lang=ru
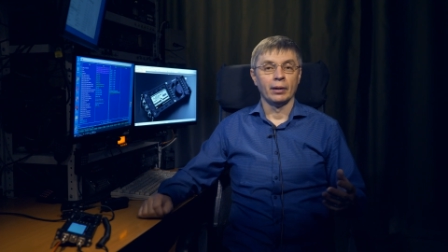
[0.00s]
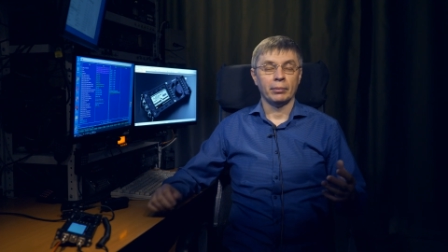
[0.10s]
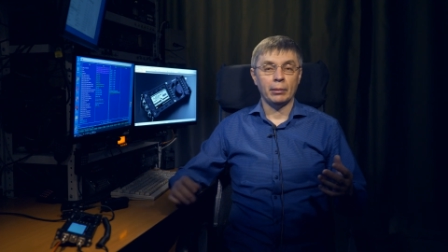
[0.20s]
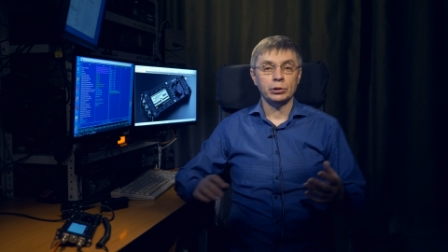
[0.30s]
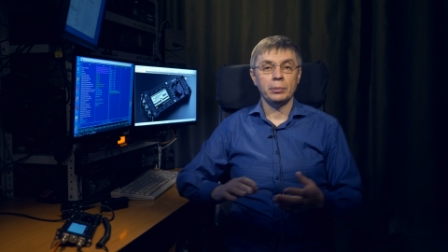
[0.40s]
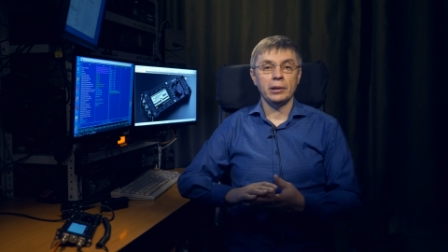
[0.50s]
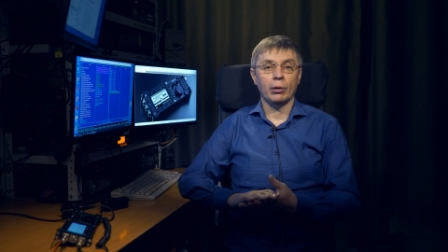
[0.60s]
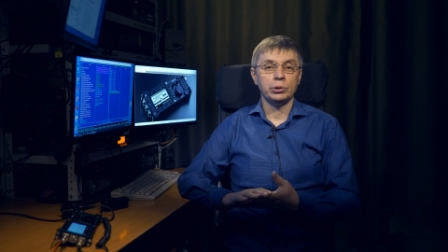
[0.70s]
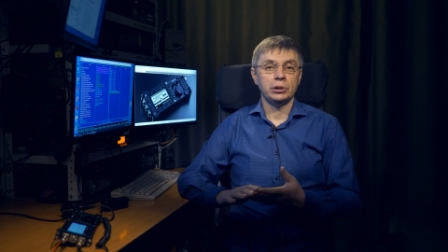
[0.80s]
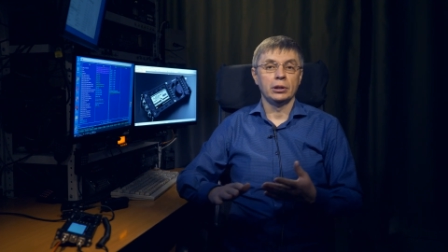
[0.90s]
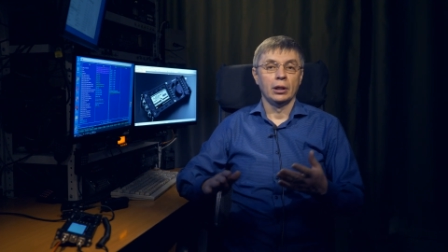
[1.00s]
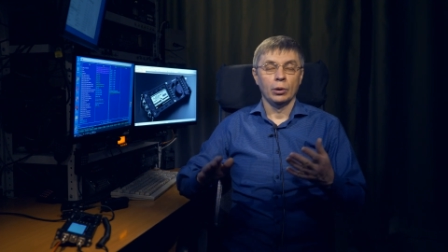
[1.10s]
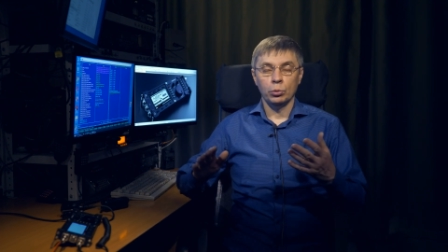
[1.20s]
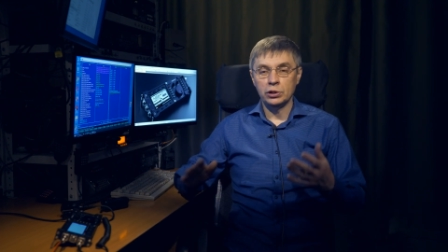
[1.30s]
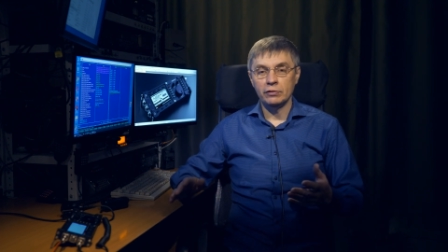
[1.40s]
Потому что меня очень
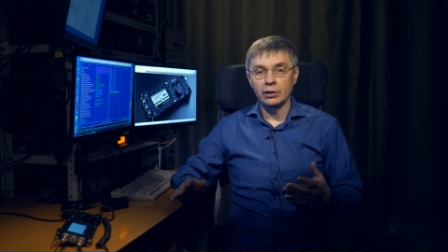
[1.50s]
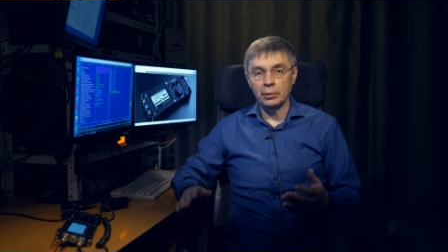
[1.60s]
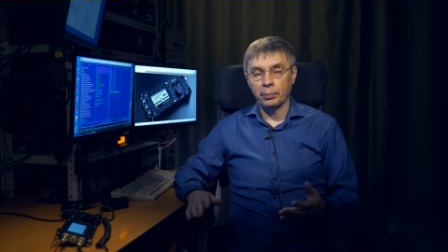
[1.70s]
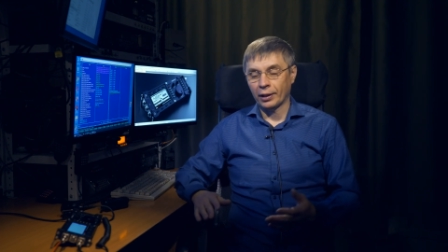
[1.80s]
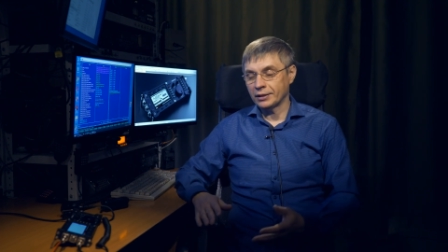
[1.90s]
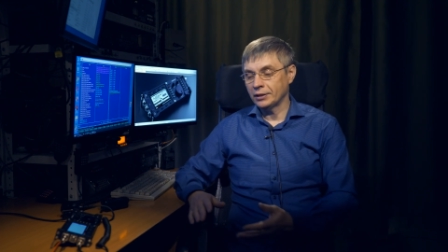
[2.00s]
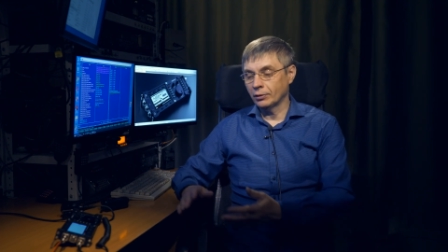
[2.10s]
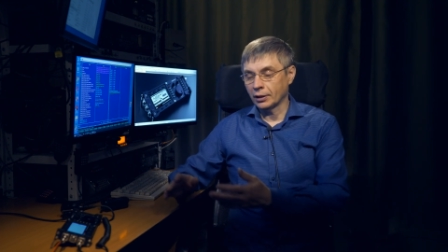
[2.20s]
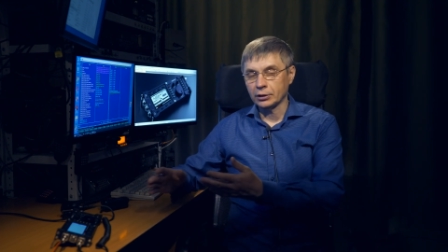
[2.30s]
удивило и поразило,